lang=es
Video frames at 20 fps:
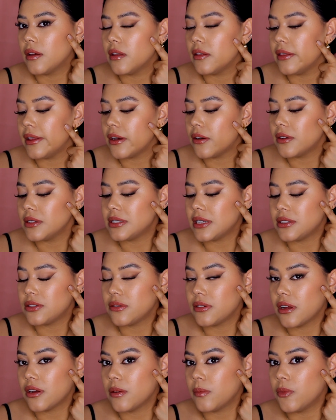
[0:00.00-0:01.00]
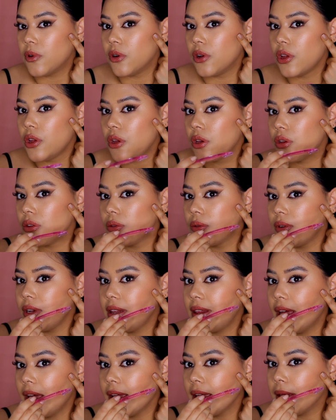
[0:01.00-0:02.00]
dejo esa zona como
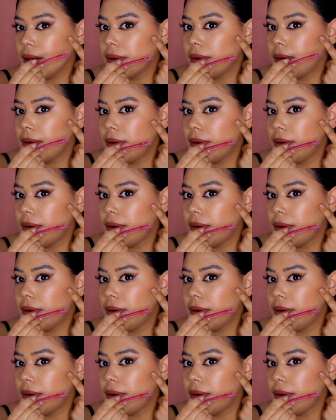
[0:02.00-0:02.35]
durita y...